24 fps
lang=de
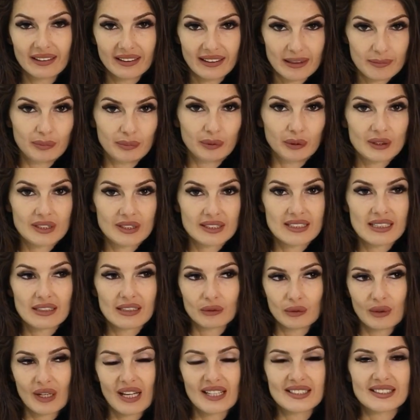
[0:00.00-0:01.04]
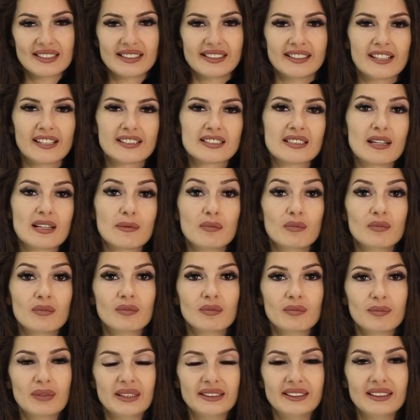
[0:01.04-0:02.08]
Geburtstag, du hast das ja
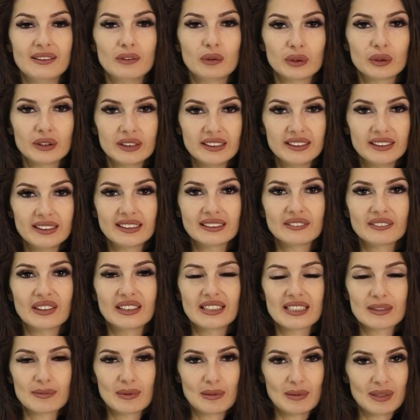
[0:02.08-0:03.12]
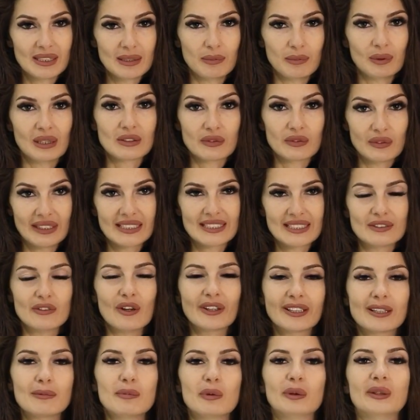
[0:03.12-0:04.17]
bei dir notiert, wann das, Baby, also wann das
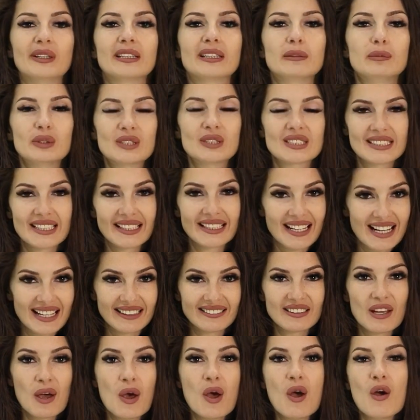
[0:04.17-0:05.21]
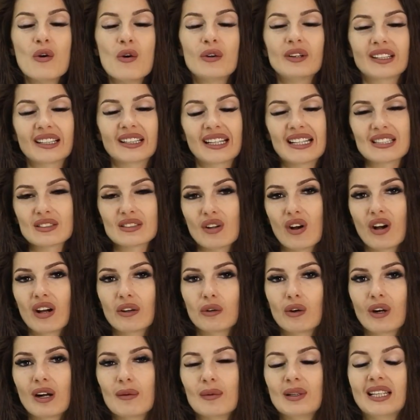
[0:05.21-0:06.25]
Neugeborene Geburtstag hat. dann kannst du auch
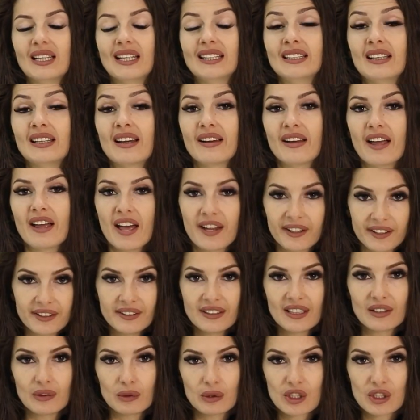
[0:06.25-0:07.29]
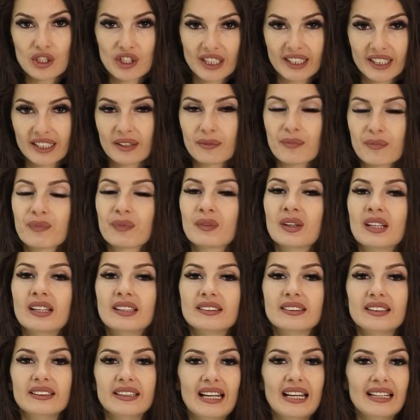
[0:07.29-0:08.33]
noch einmal eine Erinnerung schicken
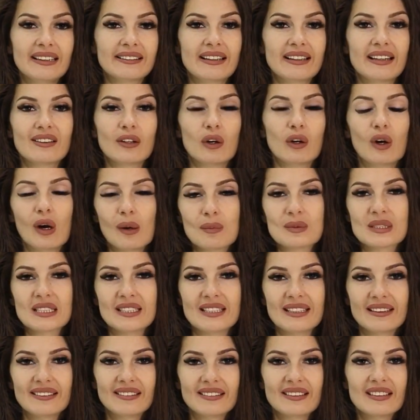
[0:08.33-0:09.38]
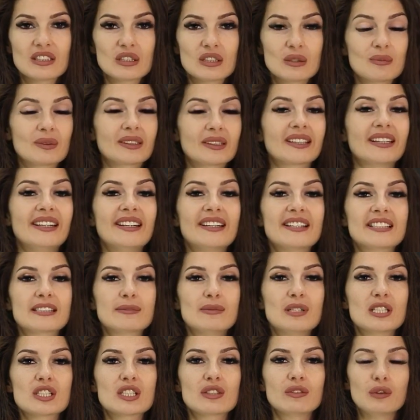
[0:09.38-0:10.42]
den Eltern, ob sie denn zum
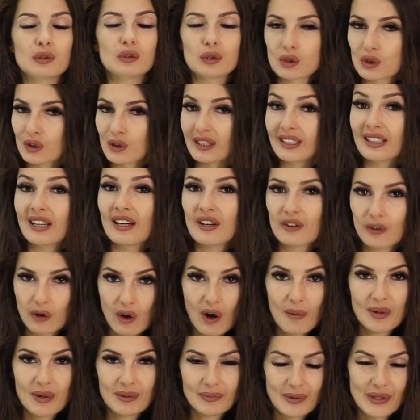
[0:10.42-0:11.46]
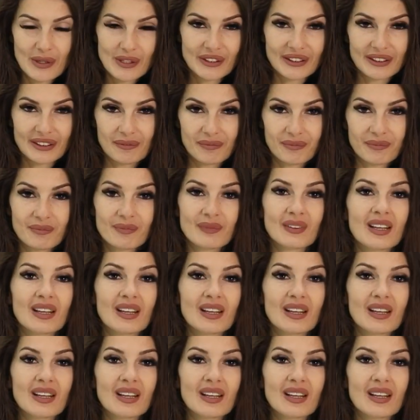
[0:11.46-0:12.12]
keksmash fotoshooting kommen möchten.